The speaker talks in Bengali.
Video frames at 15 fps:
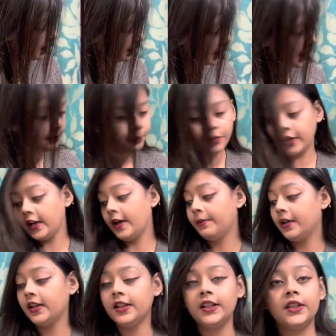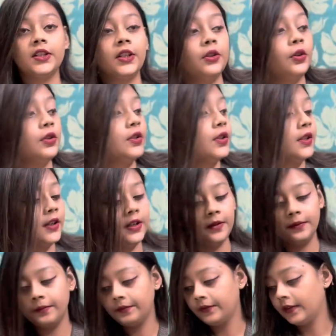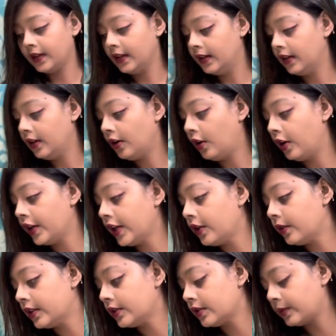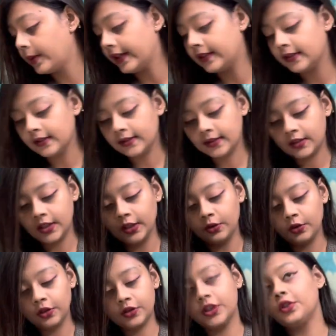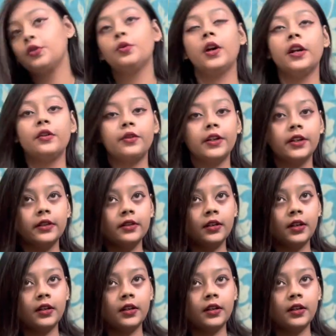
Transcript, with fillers: তারপরে আমরা নিয়েছি হচ্ছে অনেক কটা সোয়েটার্স যেগুলো হচ্ছে টু হান্ড্রেডের